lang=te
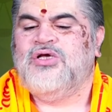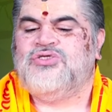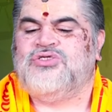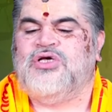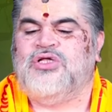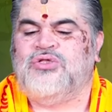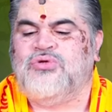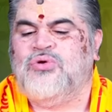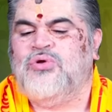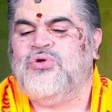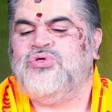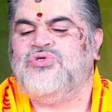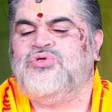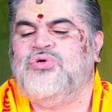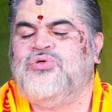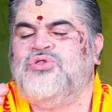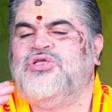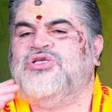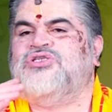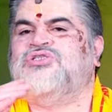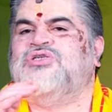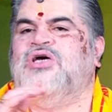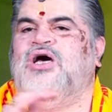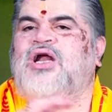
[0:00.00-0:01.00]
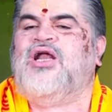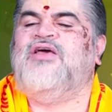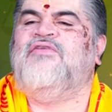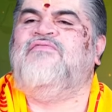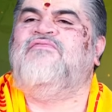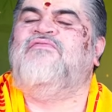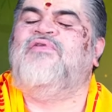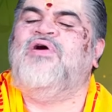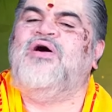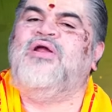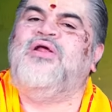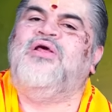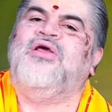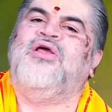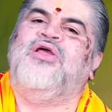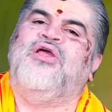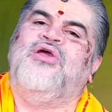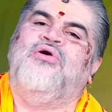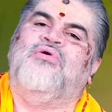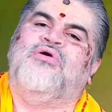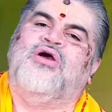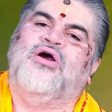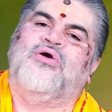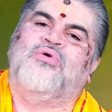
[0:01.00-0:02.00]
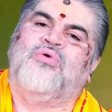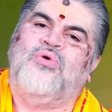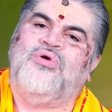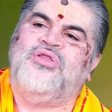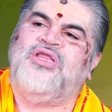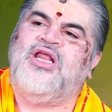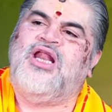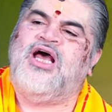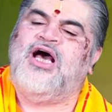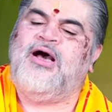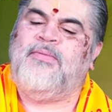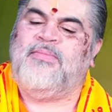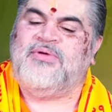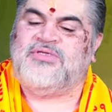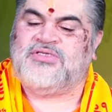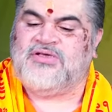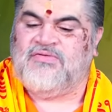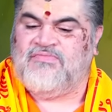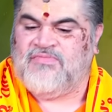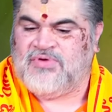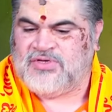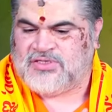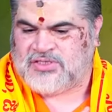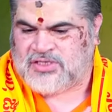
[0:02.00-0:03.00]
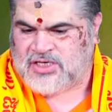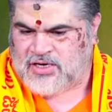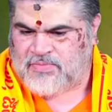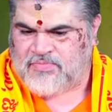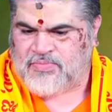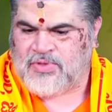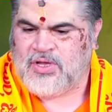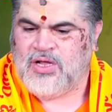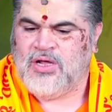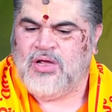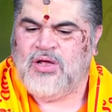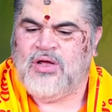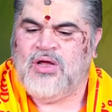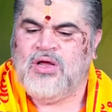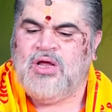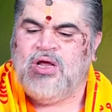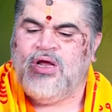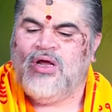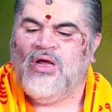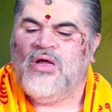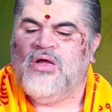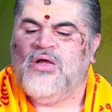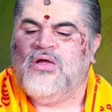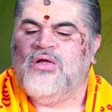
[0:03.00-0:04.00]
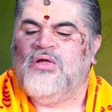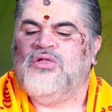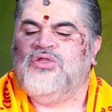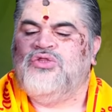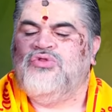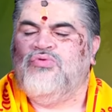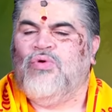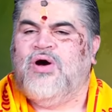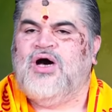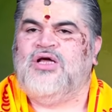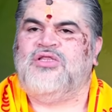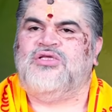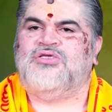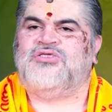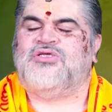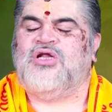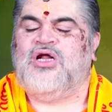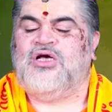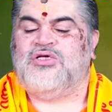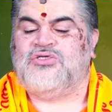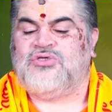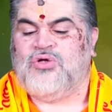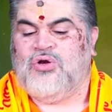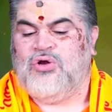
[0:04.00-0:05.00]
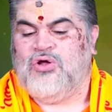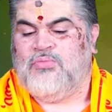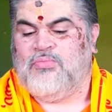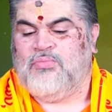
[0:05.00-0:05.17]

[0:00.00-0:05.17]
సద్గురు జ్యోతిషాలయం వారి ఈ యొక్క క్రోధినామ సంవత్సరం ద్వాదశ రాశుల్లో